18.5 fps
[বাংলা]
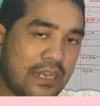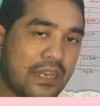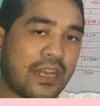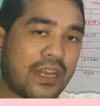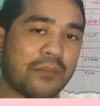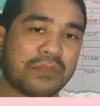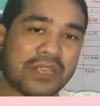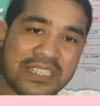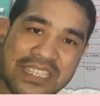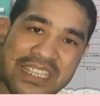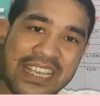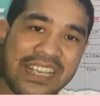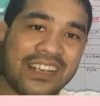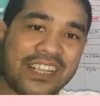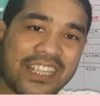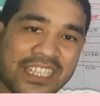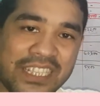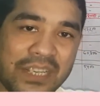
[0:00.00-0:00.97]
আমরা সেল
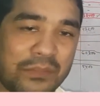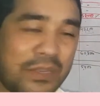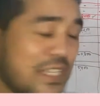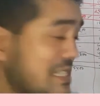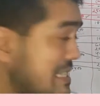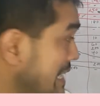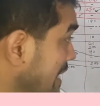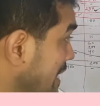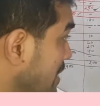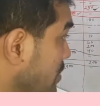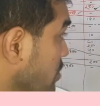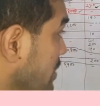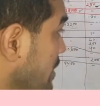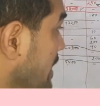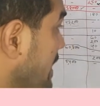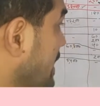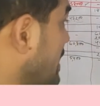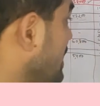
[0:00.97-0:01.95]
হিসাবে সেলের ঘরে
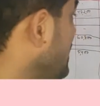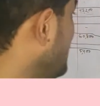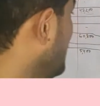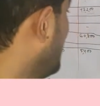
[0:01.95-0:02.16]
রেখি